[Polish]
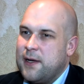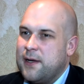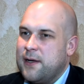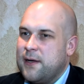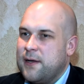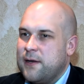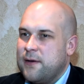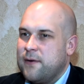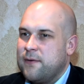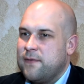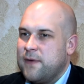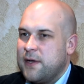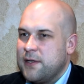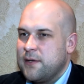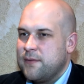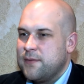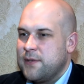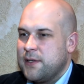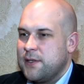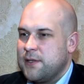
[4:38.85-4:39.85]
E,
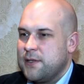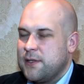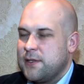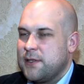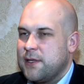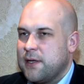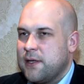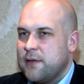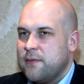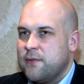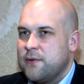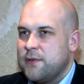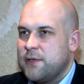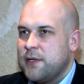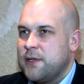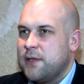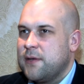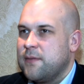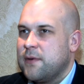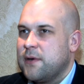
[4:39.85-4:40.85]
uważam, że, że z takim
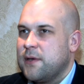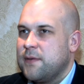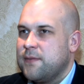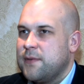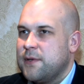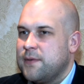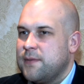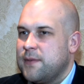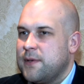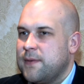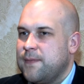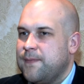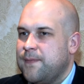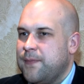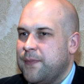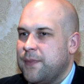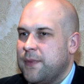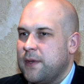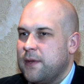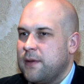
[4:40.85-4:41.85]
budżetem moglibyśmy
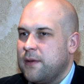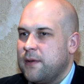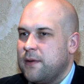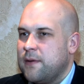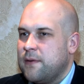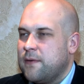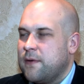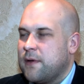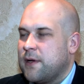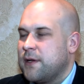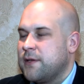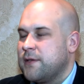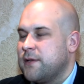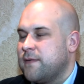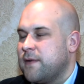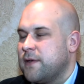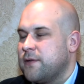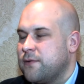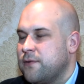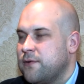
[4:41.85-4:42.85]
mm, zorganizować
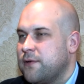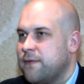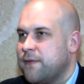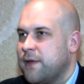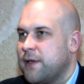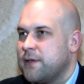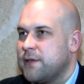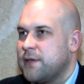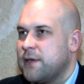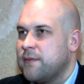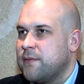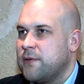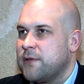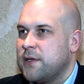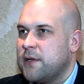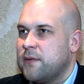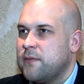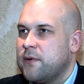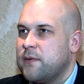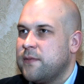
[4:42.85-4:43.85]
zorganizować dużo więcej,
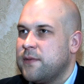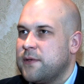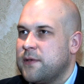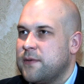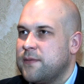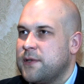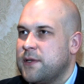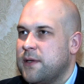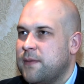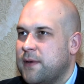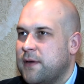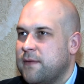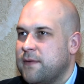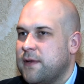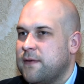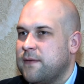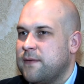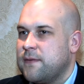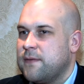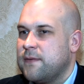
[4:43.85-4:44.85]
można byłoby zrobić
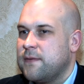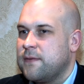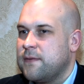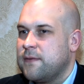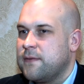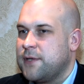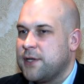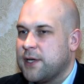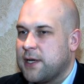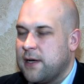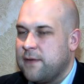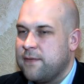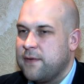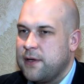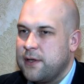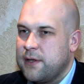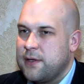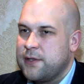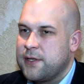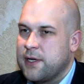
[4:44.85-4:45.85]
naprawdę y,
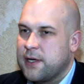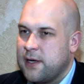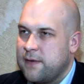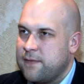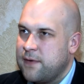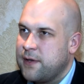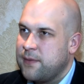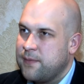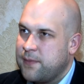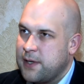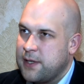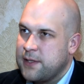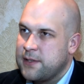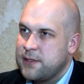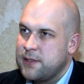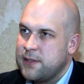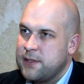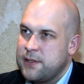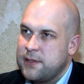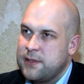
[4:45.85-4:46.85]
ciekawe, ciekawe
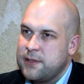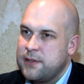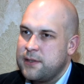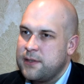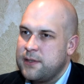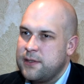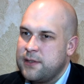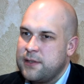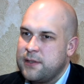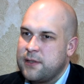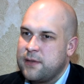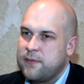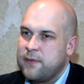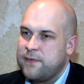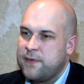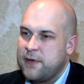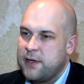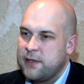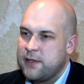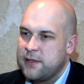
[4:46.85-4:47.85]
imprezy i, i tą
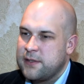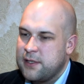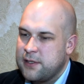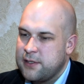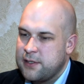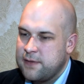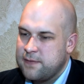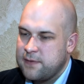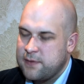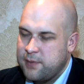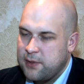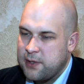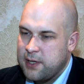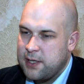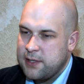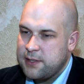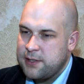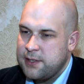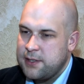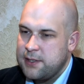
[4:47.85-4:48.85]
ofertę znacznie
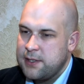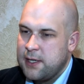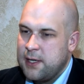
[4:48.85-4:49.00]
wzbogacić.